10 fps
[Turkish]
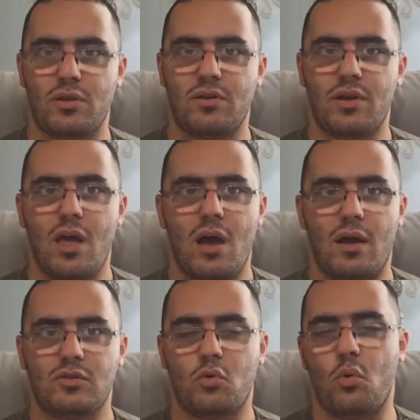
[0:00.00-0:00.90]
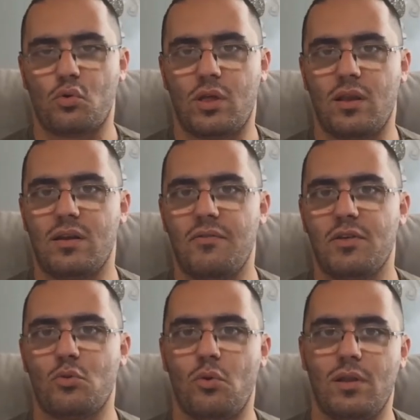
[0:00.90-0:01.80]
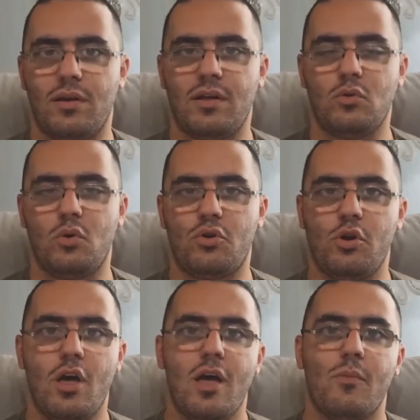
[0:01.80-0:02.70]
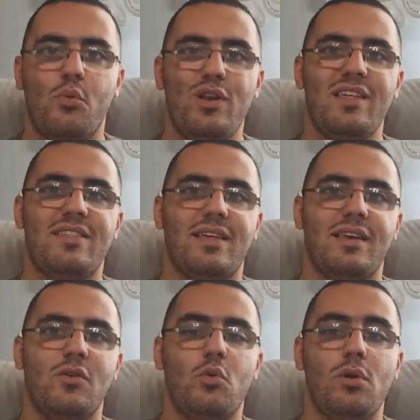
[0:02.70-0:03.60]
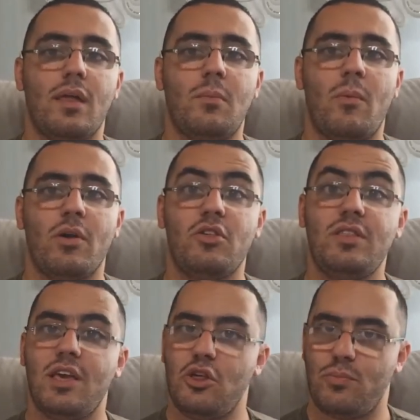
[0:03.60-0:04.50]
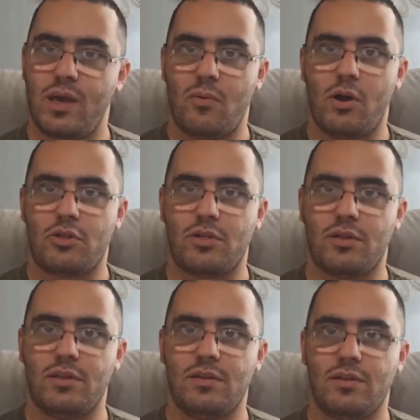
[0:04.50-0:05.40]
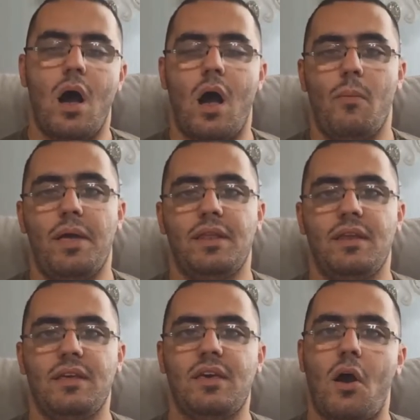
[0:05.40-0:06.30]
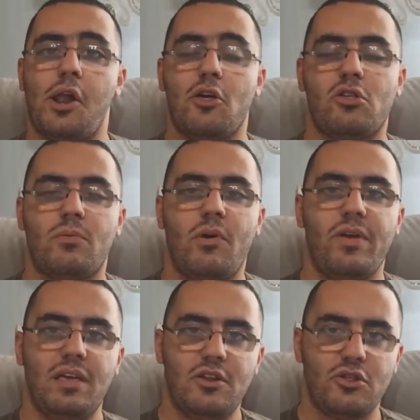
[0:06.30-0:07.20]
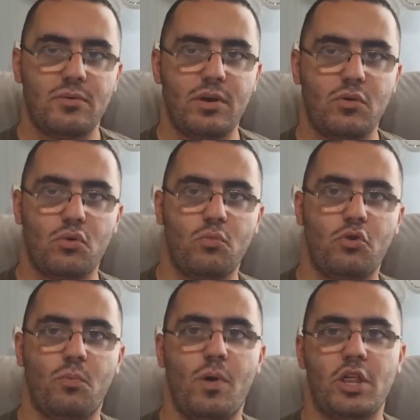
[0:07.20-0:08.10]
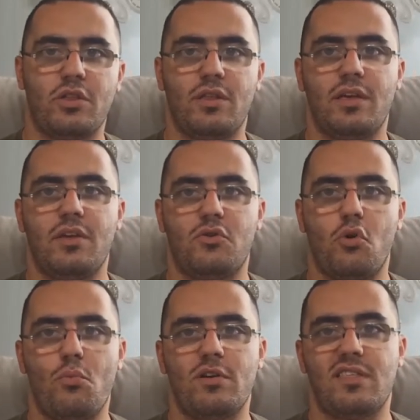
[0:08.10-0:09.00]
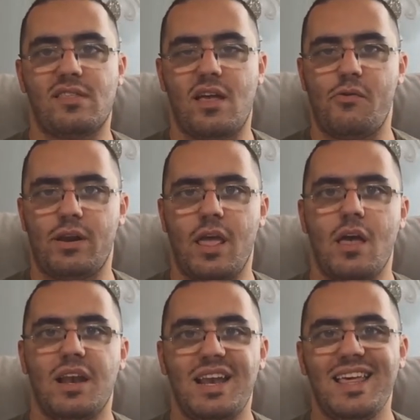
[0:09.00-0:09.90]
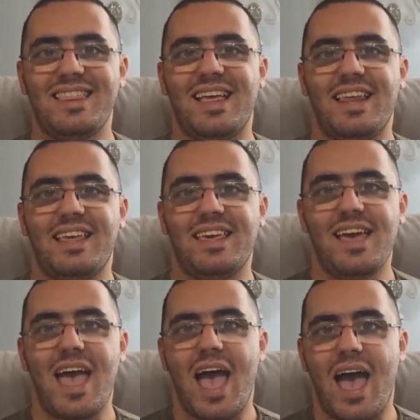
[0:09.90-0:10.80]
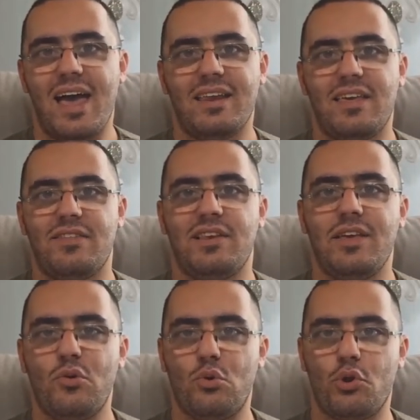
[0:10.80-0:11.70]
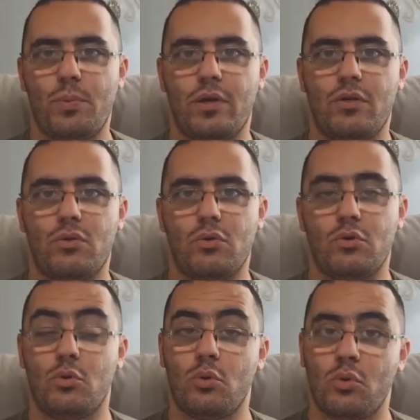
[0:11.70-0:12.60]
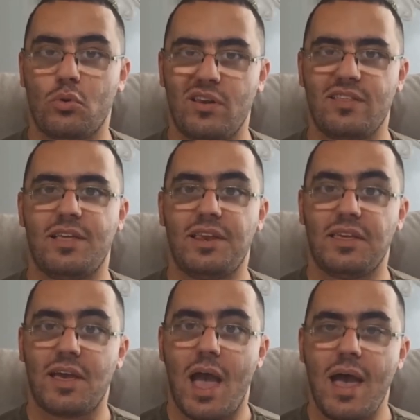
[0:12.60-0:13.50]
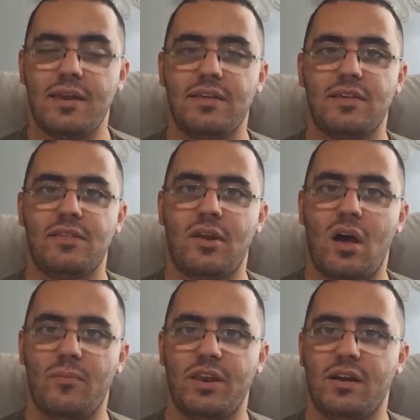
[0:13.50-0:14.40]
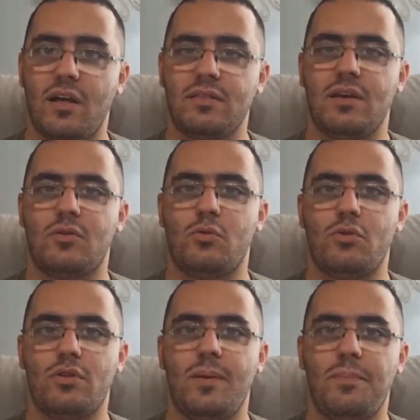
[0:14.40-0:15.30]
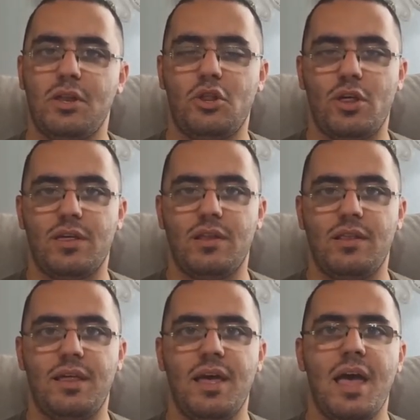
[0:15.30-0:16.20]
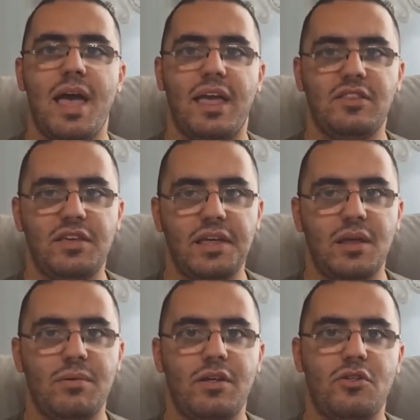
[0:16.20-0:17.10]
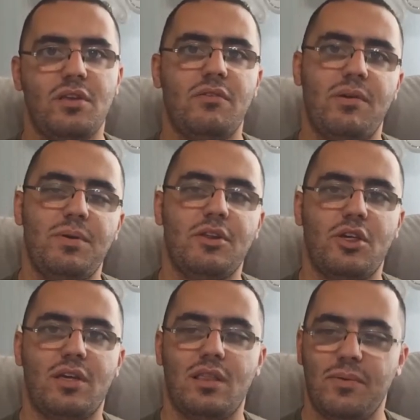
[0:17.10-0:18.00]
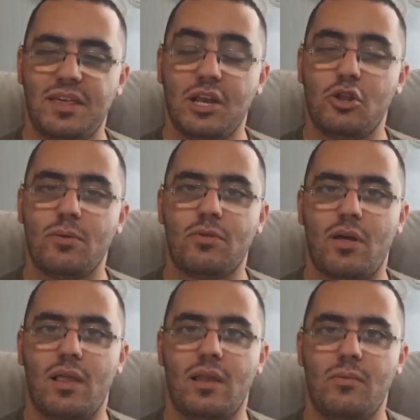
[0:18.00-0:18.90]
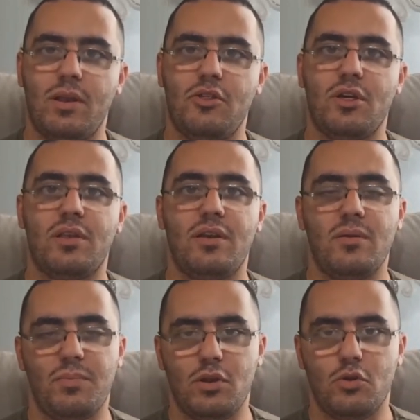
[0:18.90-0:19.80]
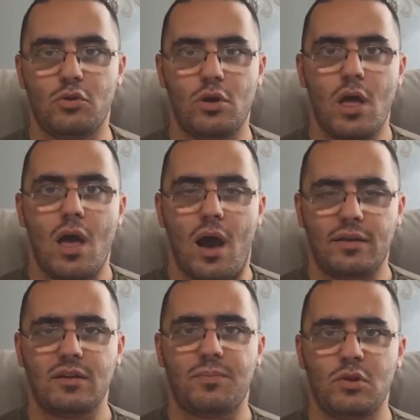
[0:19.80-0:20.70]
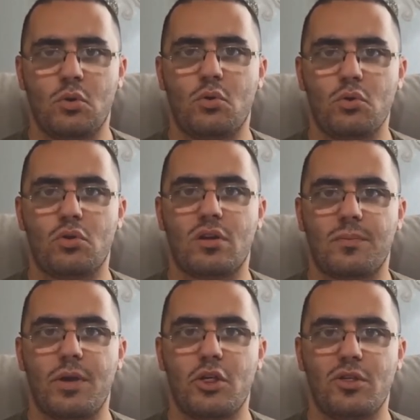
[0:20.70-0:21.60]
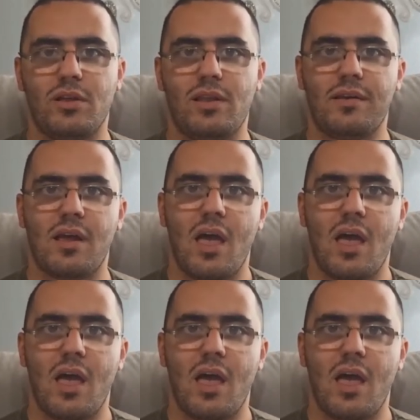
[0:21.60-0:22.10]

yılının artık ortalarına ve sonlarına doğru bu listenin kullanım amacı değişmeye başladı. ABD'deki Araştırma ve Geliştirme Kurumu'nun başındaki Robert Stever listedeki herkes ile görüşmek istiyordu. Çünkü listedeki herkesin Amerikan teknolojisine bir şekilde etki edebileceğini ve bir şekilde bir gelişim sağlayabileceklerini biliyordu. Artık 1945'li yıllar